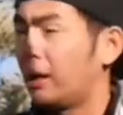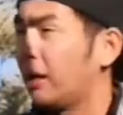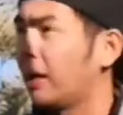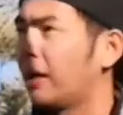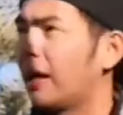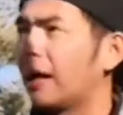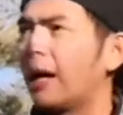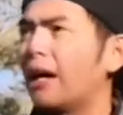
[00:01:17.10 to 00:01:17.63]

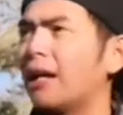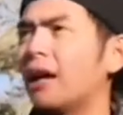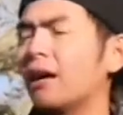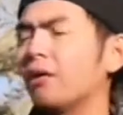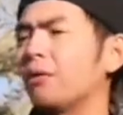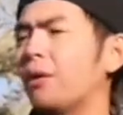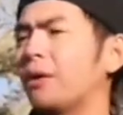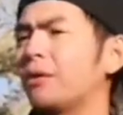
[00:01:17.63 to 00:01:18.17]

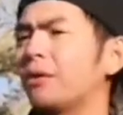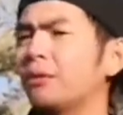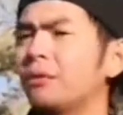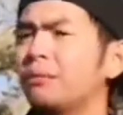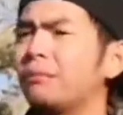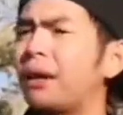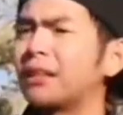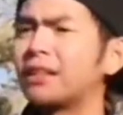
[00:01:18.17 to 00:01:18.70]
Igagala ko kayo,
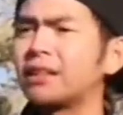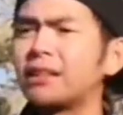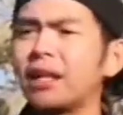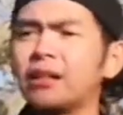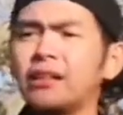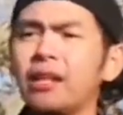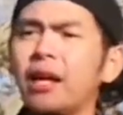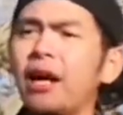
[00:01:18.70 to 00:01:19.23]

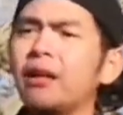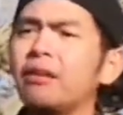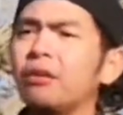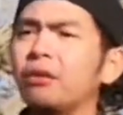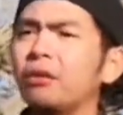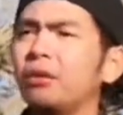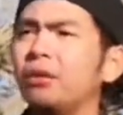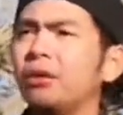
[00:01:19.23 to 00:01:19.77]
masasaksihan
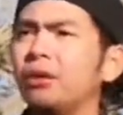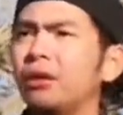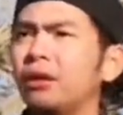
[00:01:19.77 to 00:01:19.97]
nyo